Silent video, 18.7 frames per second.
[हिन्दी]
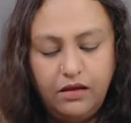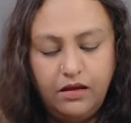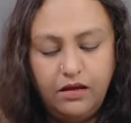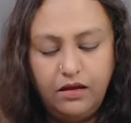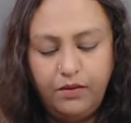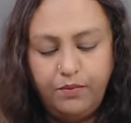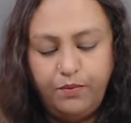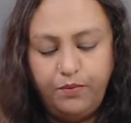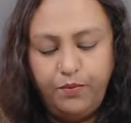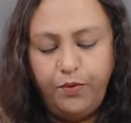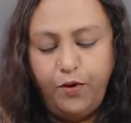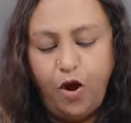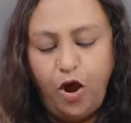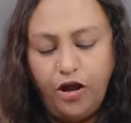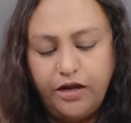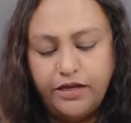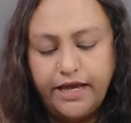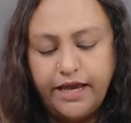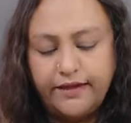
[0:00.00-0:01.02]
पॉट
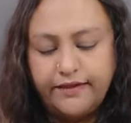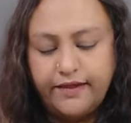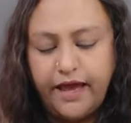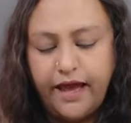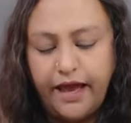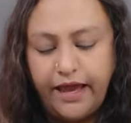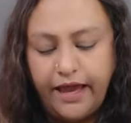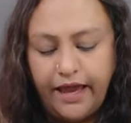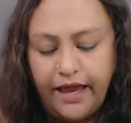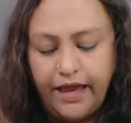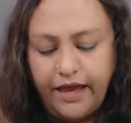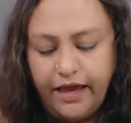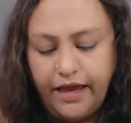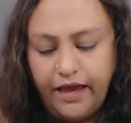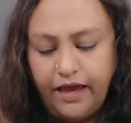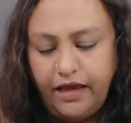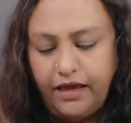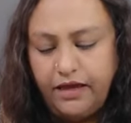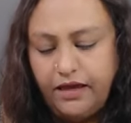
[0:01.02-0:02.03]
जैसा आया है
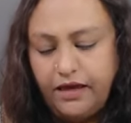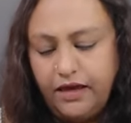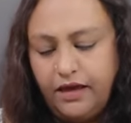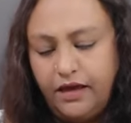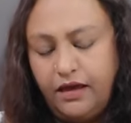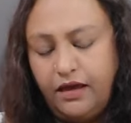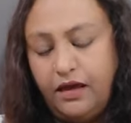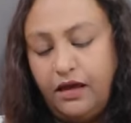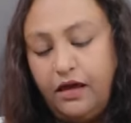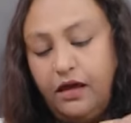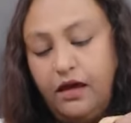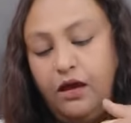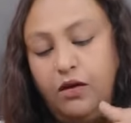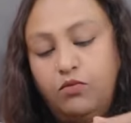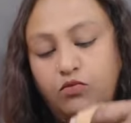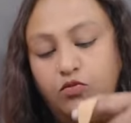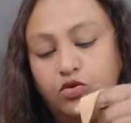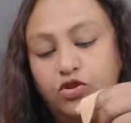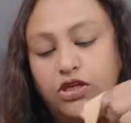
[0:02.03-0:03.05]
ये
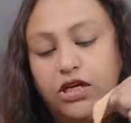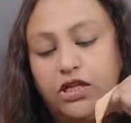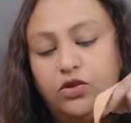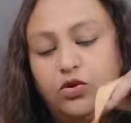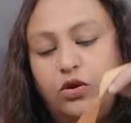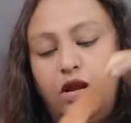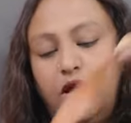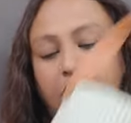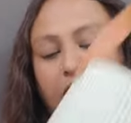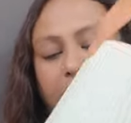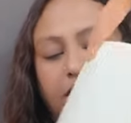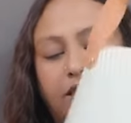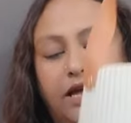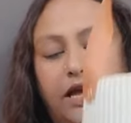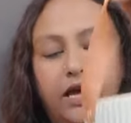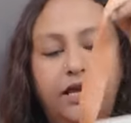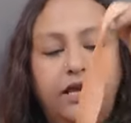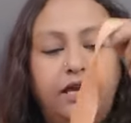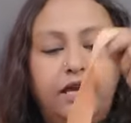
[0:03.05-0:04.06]
मुझे तो लगा था
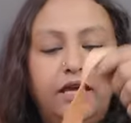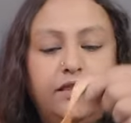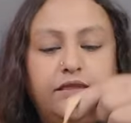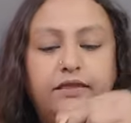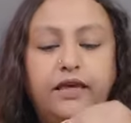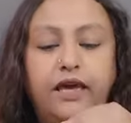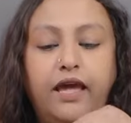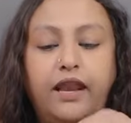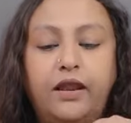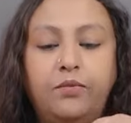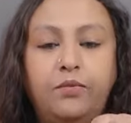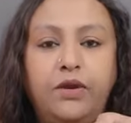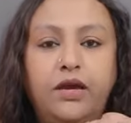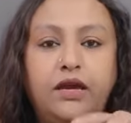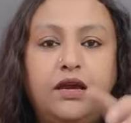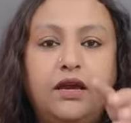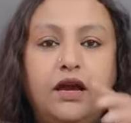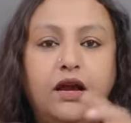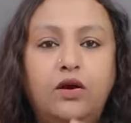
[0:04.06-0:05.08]
ये सेरेमिक का
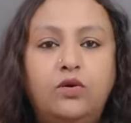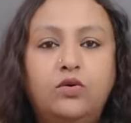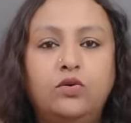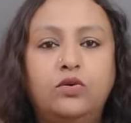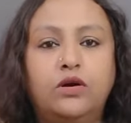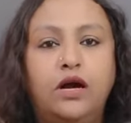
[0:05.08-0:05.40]
होगा